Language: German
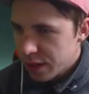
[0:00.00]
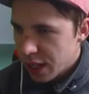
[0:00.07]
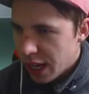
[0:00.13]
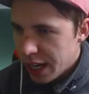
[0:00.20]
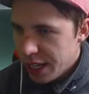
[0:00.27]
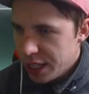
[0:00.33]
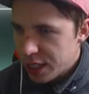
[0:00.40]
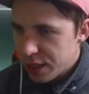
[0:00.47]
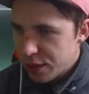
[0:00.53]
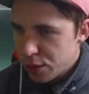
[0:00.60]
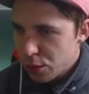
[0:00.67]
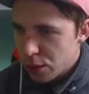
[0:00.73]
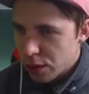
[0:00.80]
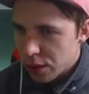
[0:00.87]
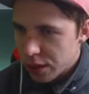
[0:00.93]

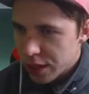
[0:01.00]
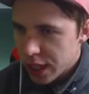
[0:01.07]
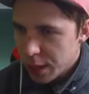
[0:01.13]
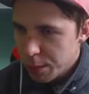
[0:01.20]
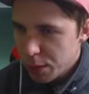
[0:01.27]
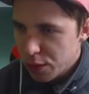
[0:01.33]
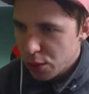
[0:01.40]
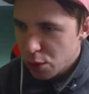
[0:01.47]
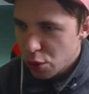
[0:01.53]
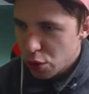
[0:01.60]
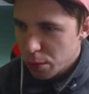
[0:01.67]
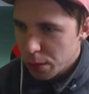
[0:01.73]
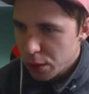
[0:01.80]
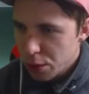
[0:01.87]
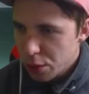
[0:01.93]
Eisvogel, das hatten wir vorhin
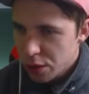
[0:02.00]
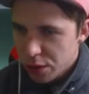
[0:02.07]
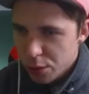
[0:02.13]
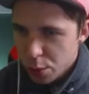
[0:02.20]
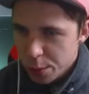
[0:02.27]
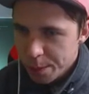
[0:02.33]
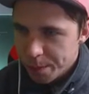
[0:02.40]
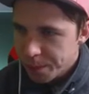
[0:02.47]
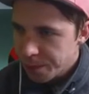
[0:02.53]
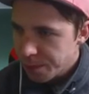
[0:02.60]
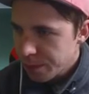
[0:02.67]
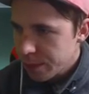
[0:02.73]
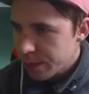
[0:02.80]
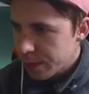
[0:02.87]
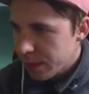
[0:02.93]
schon mal irgendwo.
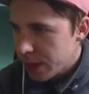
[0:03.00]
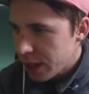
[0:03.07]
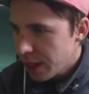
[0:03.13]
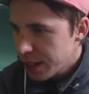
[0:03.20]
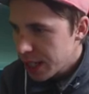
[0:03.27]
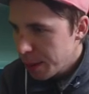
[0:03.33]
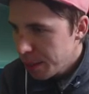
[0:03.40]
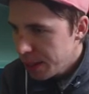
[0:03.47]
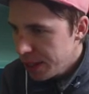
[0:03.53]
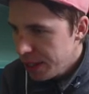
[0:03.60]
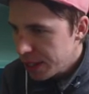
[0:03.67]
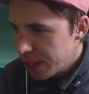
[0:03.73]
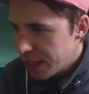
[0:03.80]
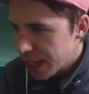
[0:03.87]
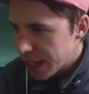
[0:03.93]
Was haben wir
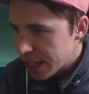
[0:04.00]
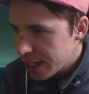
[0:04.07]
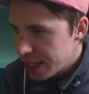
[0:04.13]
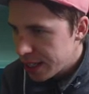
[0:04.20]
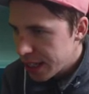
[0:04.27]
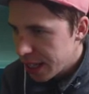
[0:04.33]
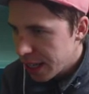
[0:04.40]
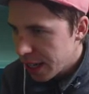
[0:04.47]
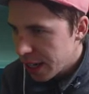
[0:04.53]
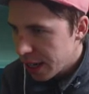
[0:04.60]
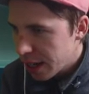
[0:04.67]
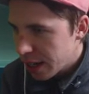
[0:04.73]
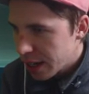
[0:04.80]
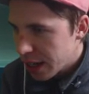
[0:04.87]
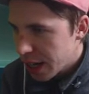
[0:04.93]
hier?
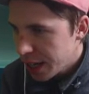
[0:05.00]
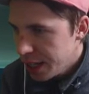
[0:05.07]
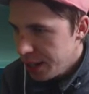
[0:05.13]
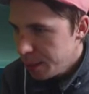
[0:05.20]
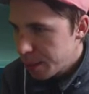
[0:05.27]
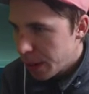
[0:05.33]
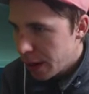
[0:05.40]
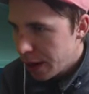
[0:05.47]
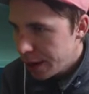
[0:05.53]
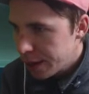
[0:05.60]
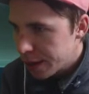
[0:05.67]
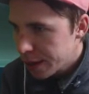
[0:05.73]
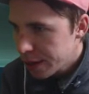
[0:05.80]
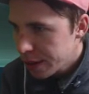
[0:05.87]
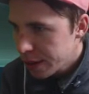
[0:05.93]
Legendär.
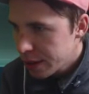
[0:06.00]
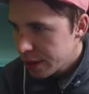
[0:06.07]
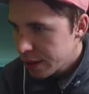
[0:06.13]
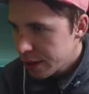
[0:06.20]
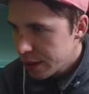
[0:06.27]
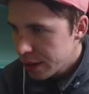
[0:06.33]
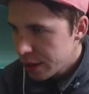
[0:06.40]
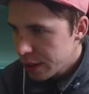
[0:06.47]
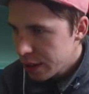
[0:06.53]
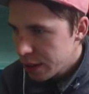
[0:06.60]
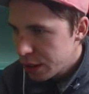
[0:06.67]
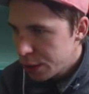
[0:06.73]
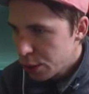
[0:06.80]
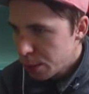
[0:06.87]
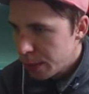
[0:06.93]
Kannibale.
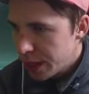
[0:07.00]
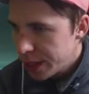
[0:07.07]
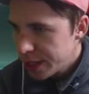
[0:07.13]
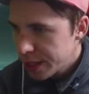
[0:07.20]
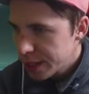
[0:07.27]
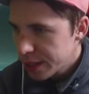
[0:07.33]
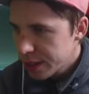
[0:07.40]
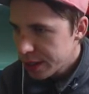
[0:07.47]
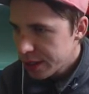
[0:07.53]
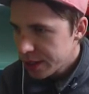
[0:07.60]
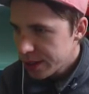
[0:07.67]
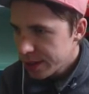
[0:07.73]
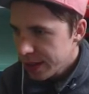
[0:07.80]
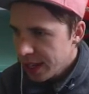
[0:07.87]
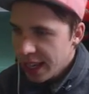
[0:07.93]
Nomad.
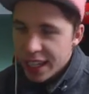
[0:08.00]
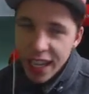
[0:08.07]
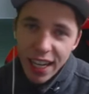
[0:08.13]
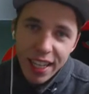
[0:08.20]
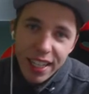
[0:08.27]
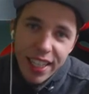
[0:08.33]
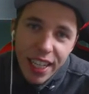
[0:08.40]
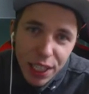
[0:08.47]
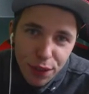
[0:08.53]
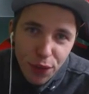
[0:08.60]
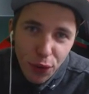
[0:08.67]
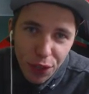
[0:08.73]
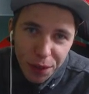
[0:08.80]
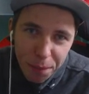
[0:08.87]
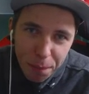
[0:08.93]
Ja, das hätte ich
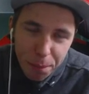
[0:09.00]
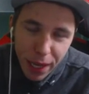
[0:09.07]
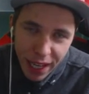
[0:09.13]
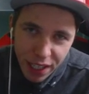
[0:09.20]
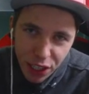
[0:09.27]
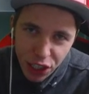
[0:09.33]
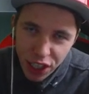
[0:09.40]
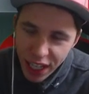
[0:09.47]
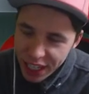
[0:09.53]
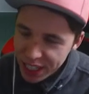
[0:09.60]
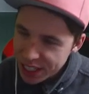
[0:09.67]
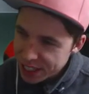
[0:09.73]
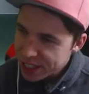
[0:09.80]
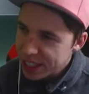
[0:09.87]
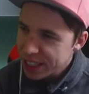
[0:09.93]
vor dem Patch, hätte
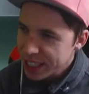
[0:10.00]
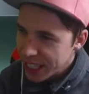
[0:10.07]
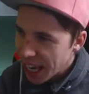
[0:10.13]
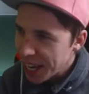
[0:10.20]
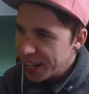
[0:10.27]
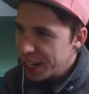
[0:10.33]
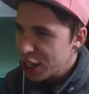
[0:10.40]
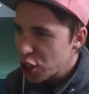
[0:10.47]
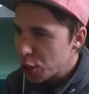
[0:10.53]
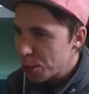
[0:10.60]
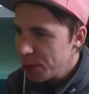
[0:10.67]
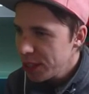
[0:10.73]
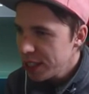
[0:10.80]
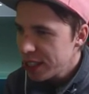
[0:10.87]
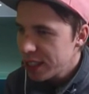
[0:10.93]
ich das gerne
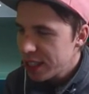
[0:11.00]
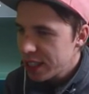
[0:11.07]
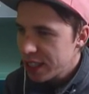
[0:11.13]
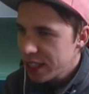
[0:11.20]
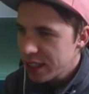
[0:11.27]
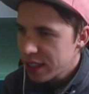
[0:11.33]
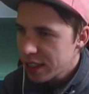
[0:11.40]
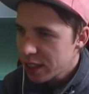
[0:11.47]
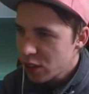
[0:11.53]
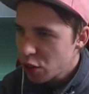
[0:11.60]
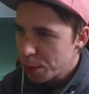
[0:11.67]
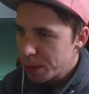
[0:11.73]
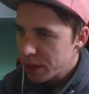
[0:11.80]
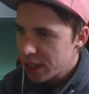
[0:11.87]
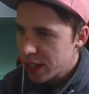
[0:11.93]
gespielt, diesen
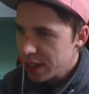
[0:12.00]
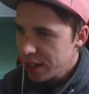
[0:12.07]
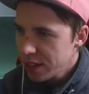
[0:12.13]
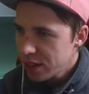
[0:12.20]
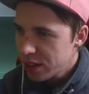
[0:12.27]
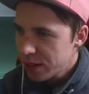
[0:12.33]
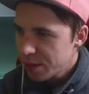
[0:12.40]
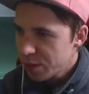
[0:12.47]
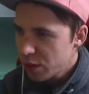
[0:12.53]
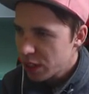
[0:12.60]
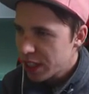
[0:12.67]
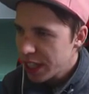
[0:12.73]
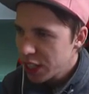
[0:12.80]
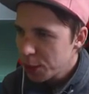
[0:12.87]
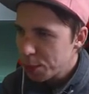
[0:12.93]
Spezialist.
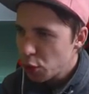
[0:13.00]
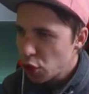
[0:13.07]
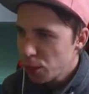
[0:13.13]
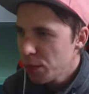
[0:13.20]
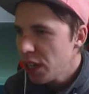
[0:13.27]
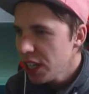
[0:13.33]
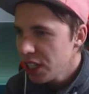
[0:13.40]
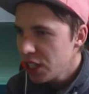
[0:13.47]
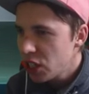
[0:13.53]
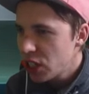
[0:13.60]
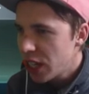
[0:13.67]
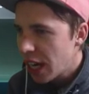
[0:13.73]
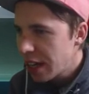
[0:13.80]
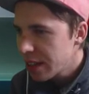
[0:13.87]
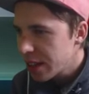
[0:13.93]
Seht das bestimmt richtig
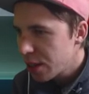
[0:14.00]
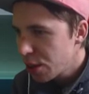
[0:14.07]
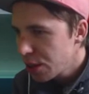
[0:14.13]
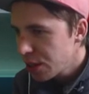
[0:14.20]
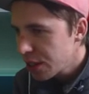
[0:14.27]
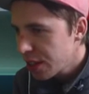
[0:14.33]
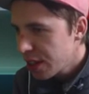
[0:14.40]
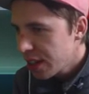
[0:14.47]
nice aus.